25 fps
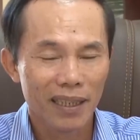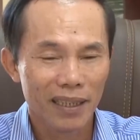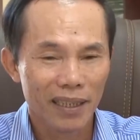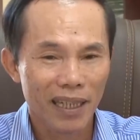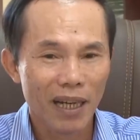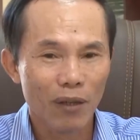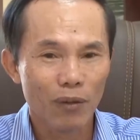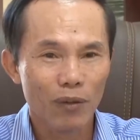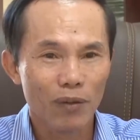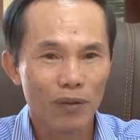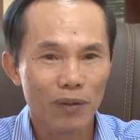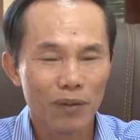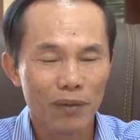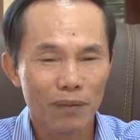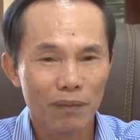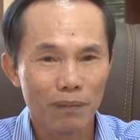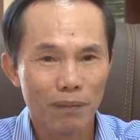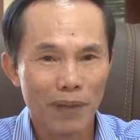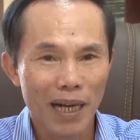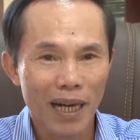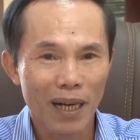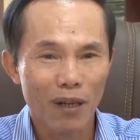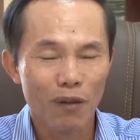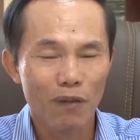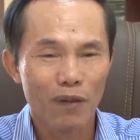đọc ừ,
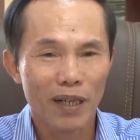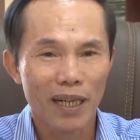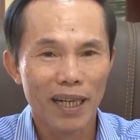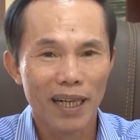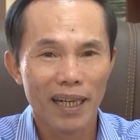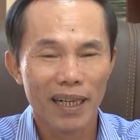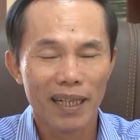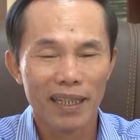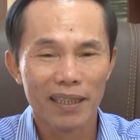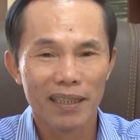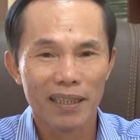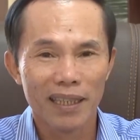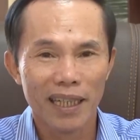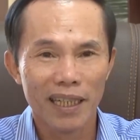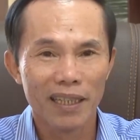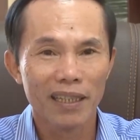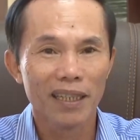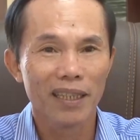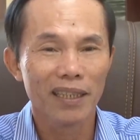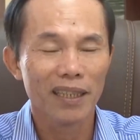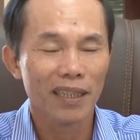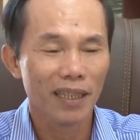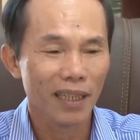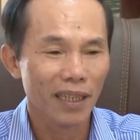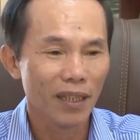báo và thấy
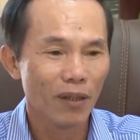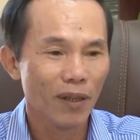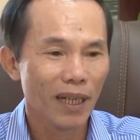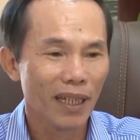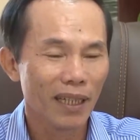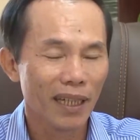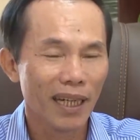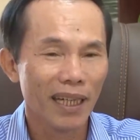được những cái hoàn